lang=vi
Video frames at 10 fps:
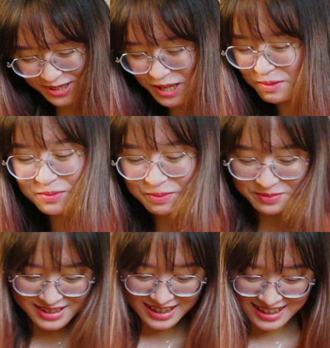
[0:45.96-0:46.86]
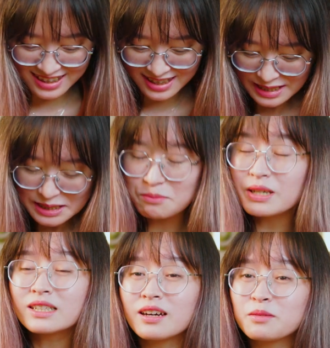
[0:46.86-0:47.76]
cho nên em không dám cười thì
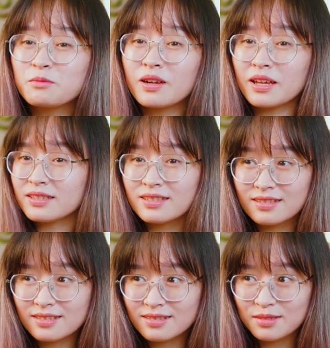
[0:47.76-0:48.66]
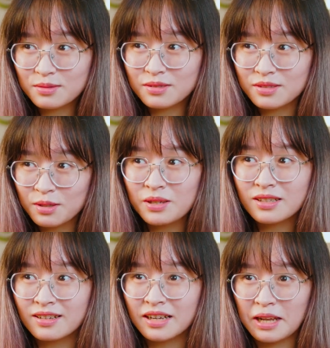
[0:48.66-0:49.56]
bây giờ em cũng đã chưa biết
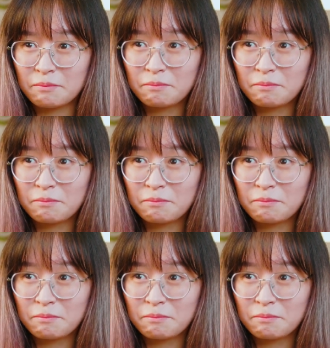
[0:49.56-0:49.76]
cười lắm